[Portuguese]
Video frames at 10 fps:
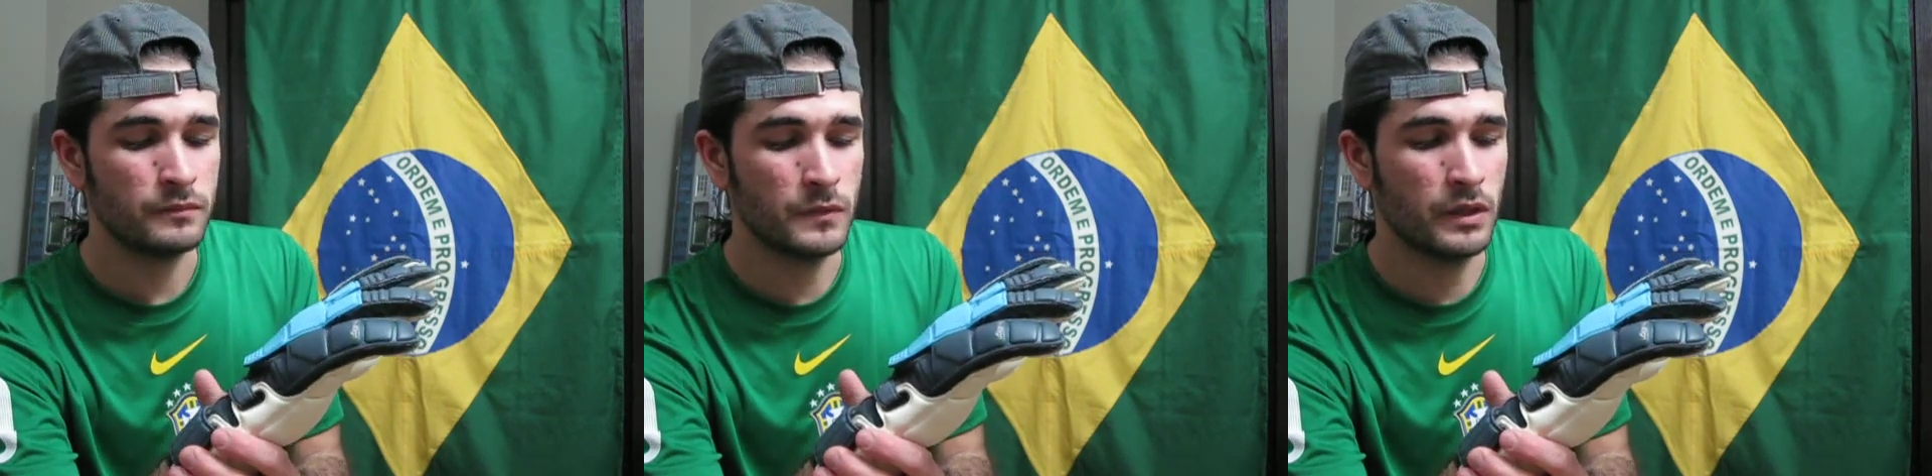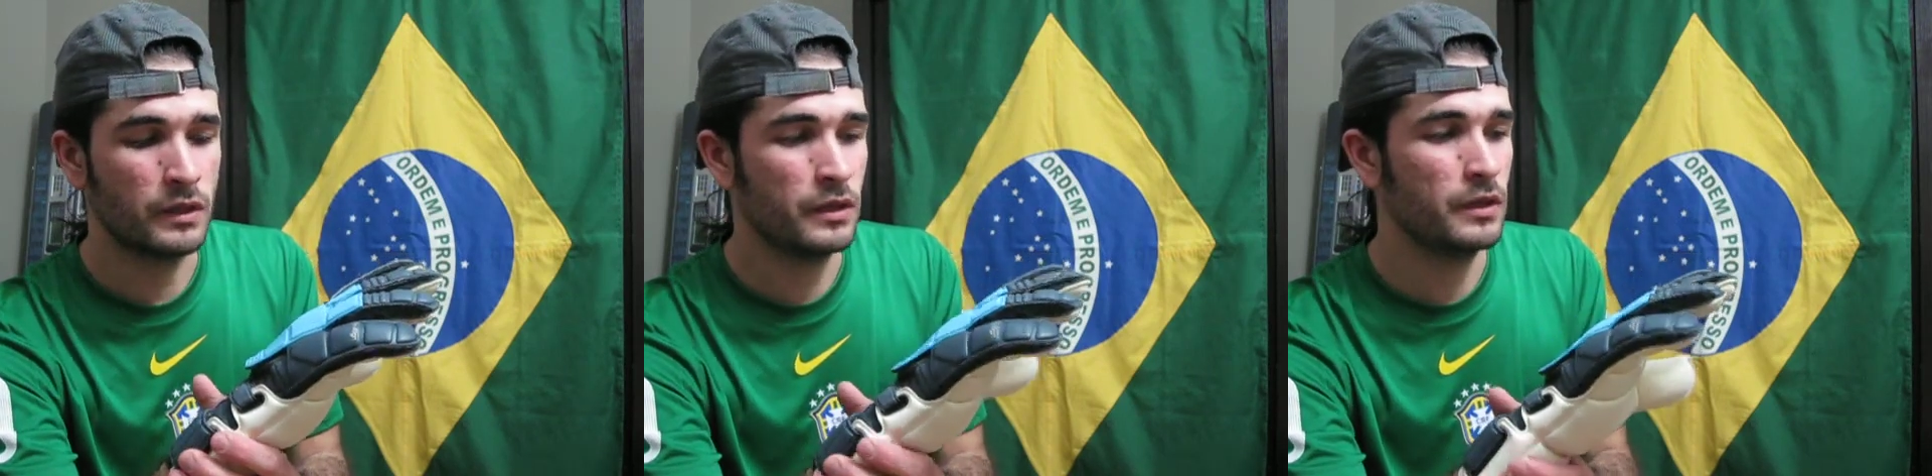e
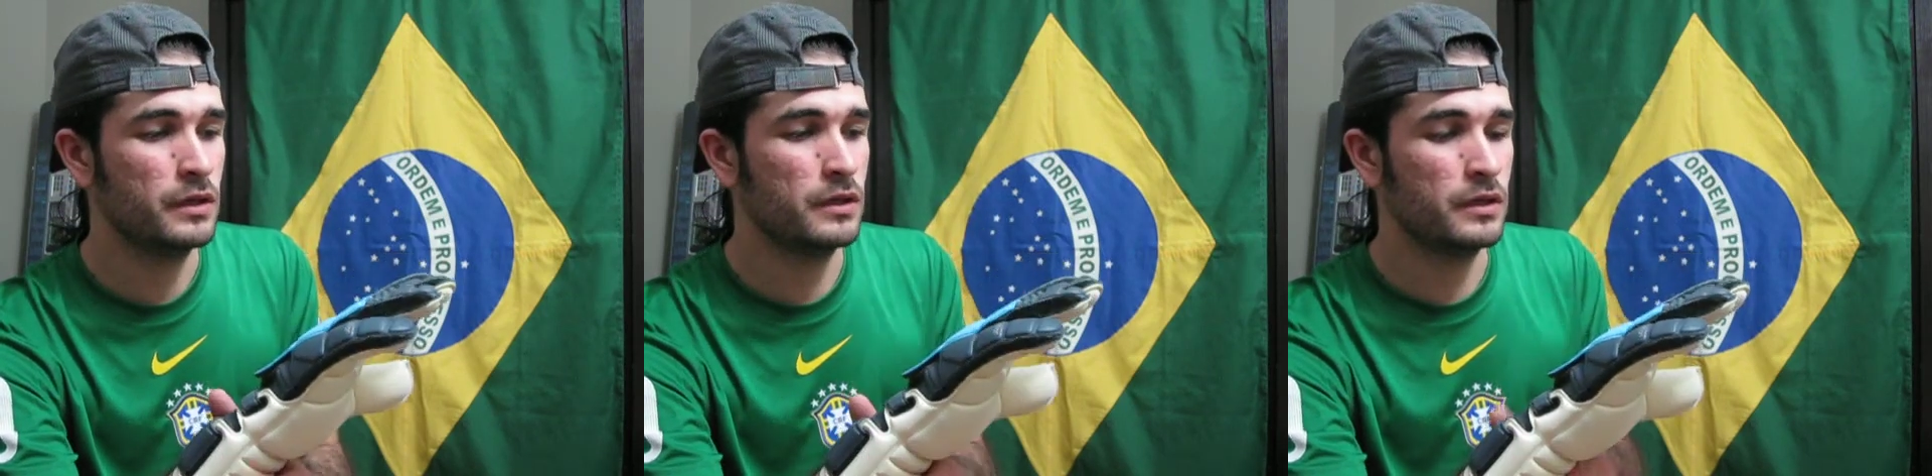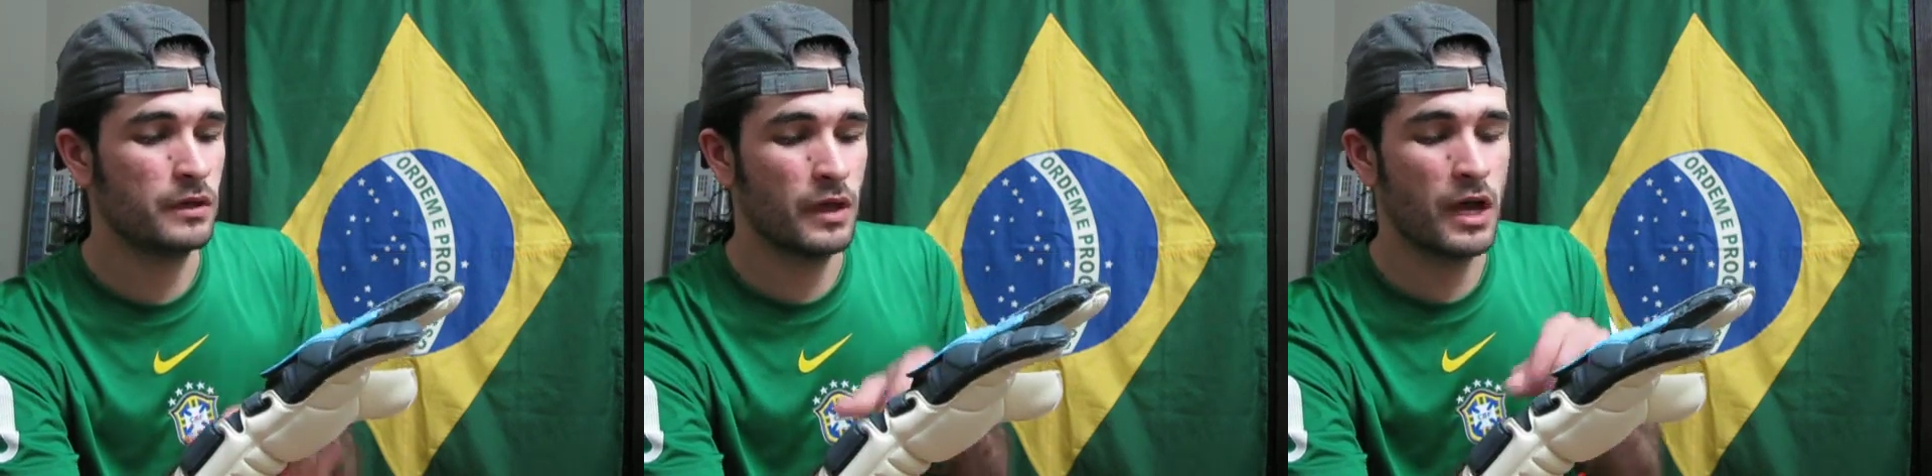
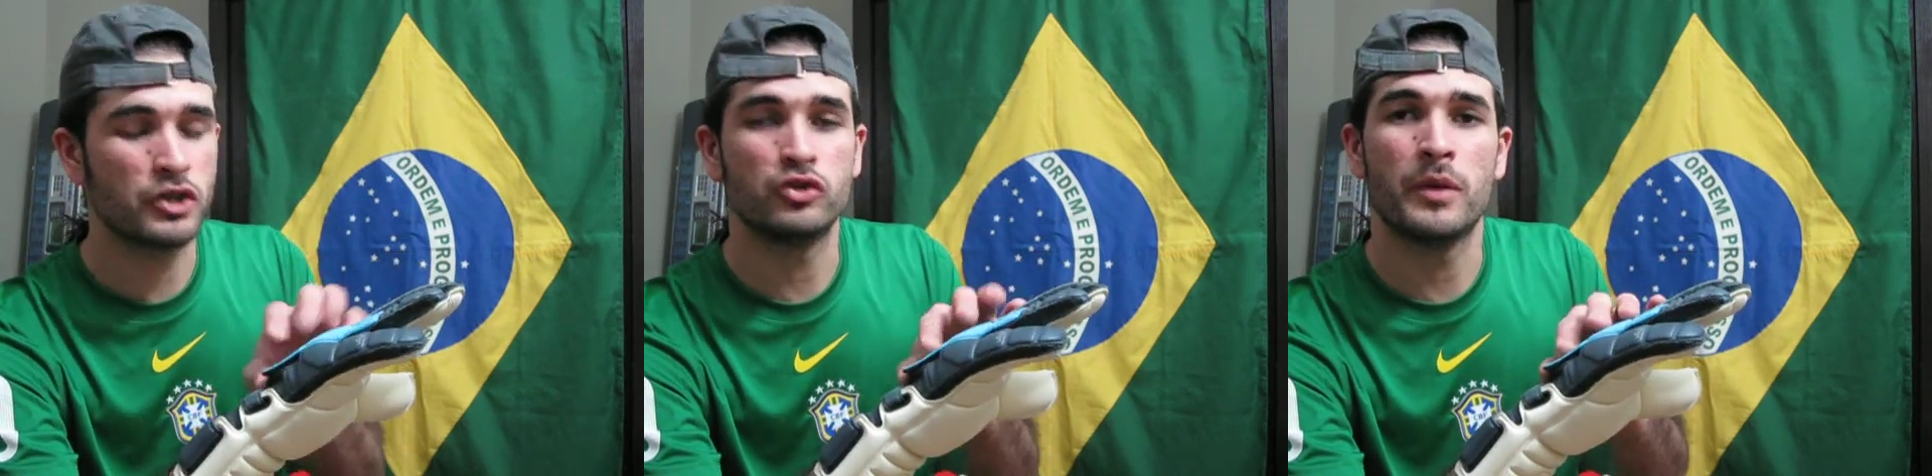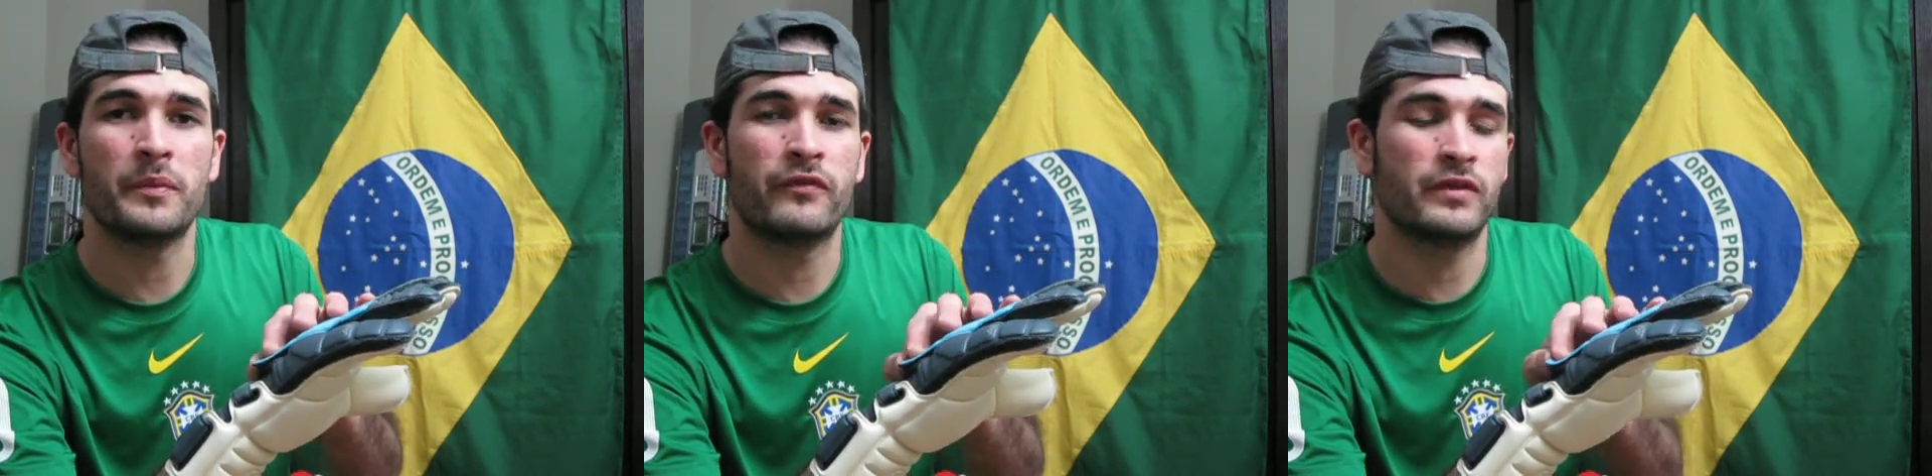que ajuda
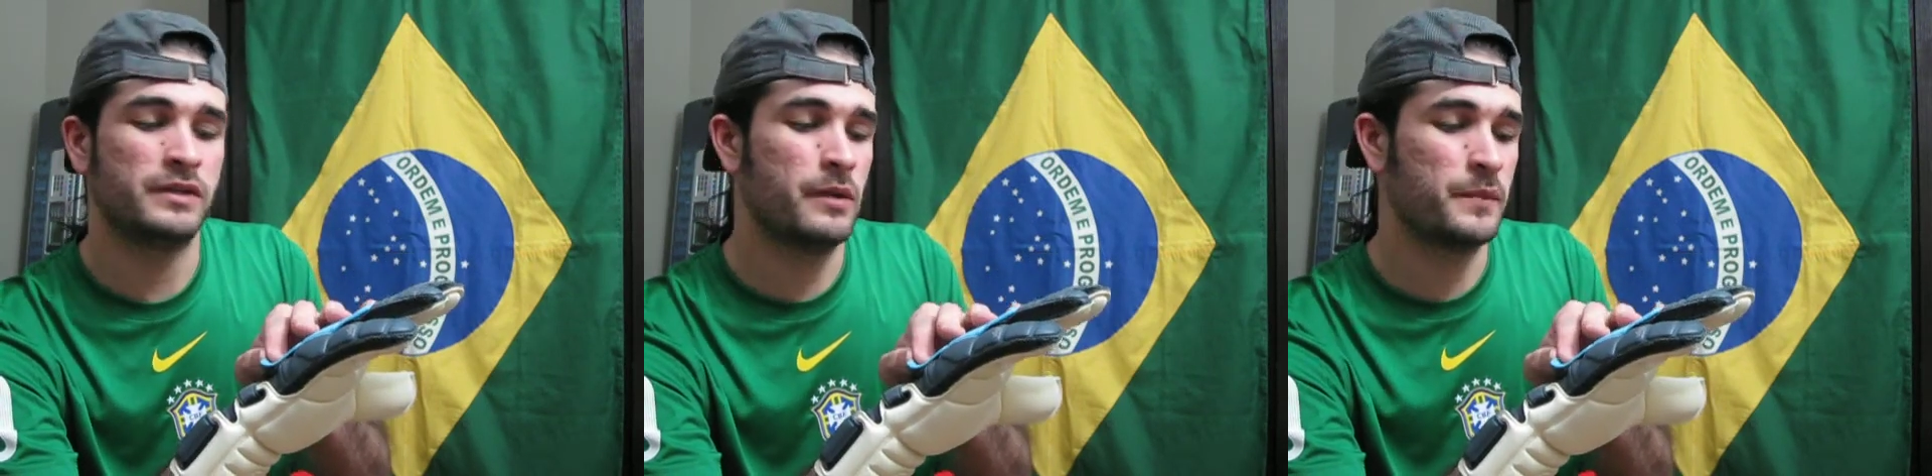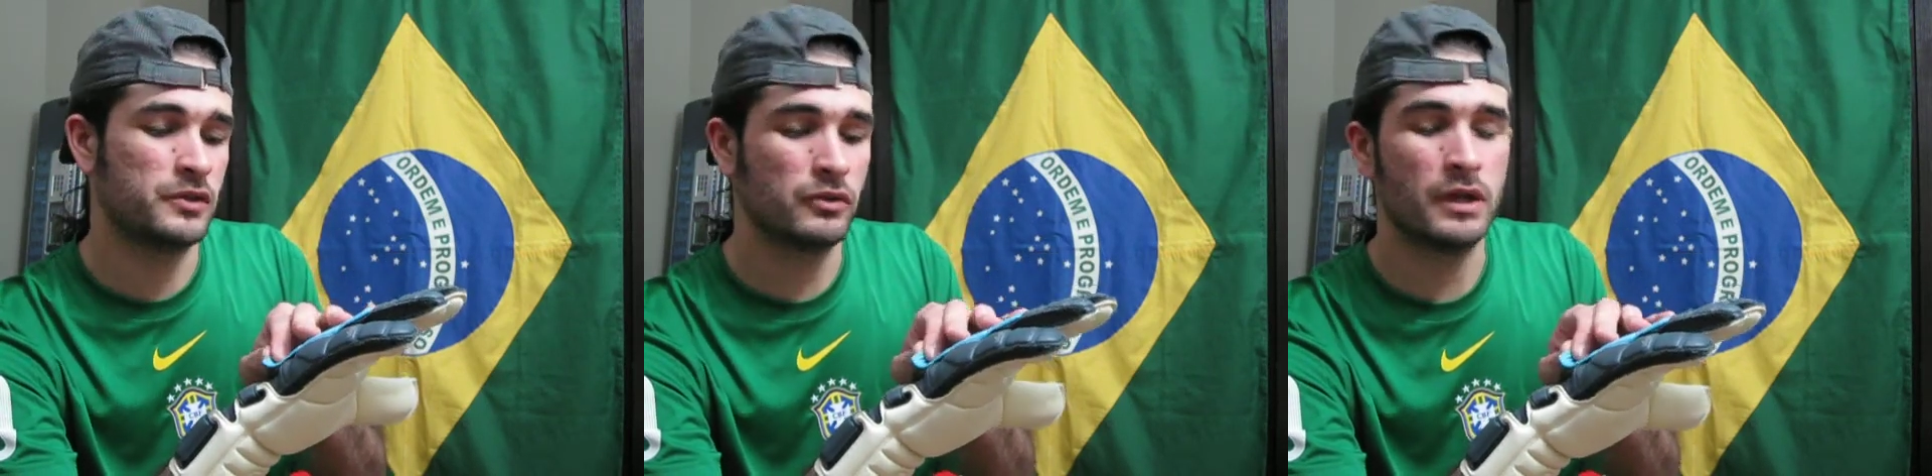para fazer a
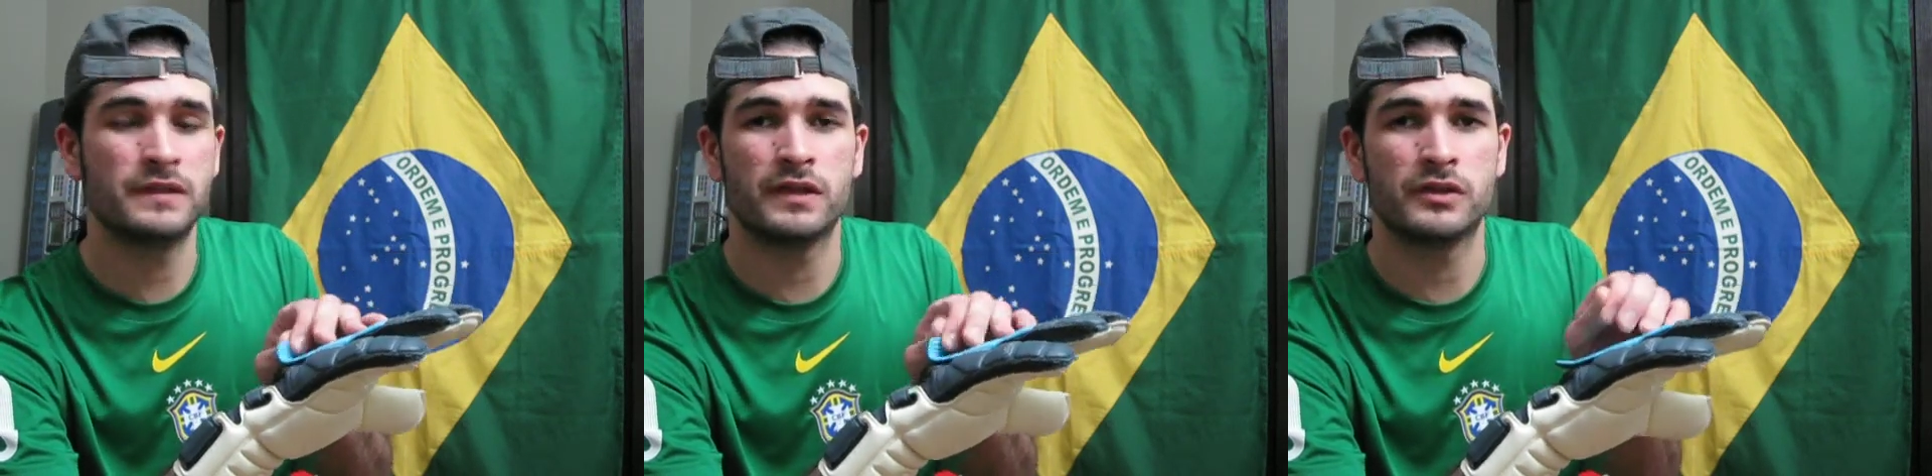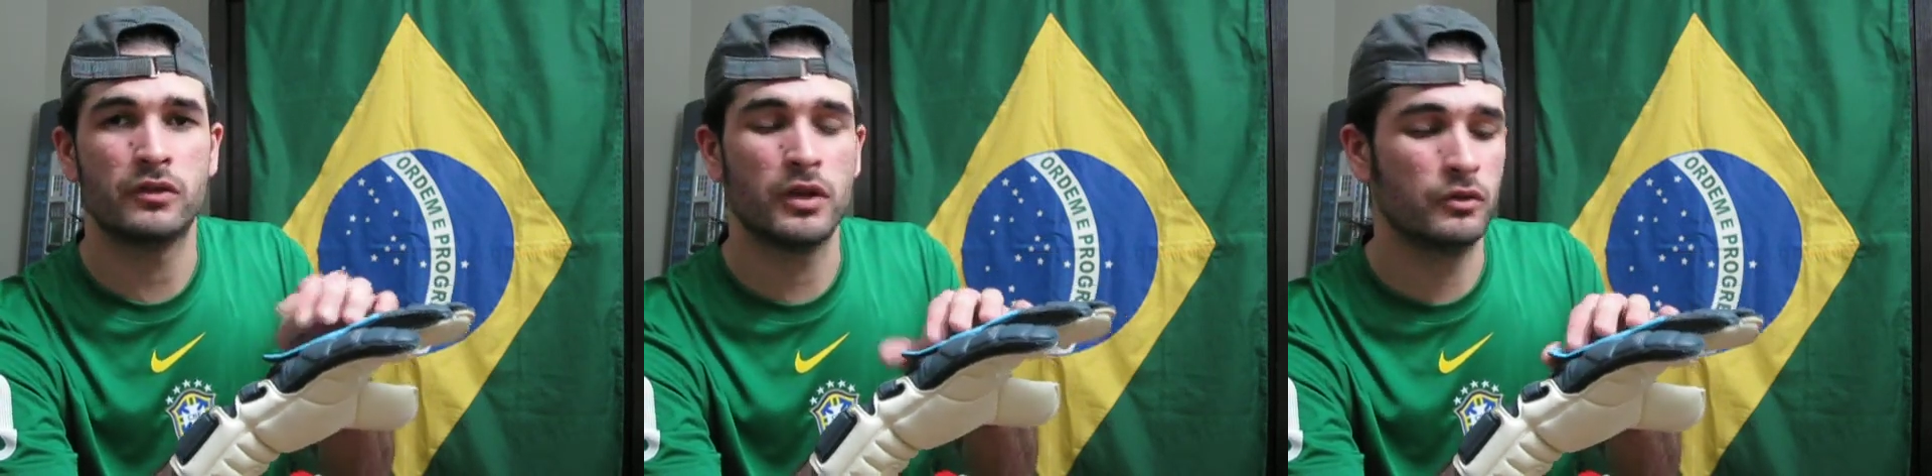
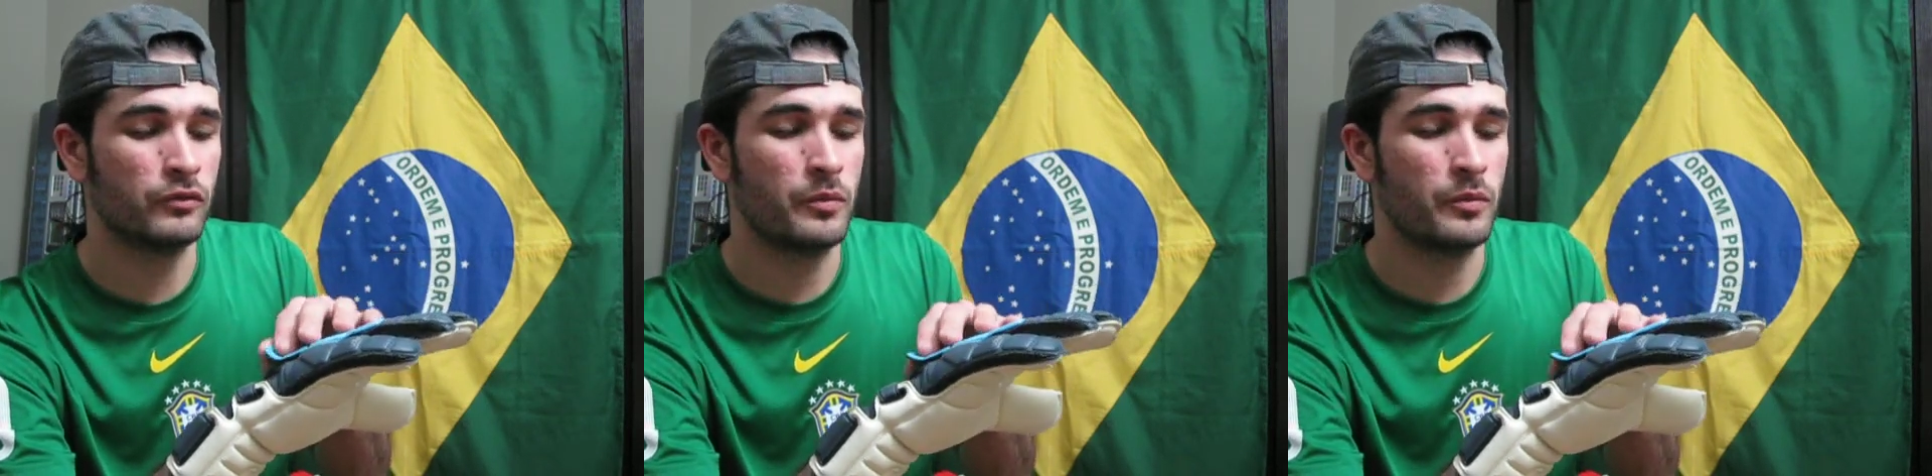personalização da luva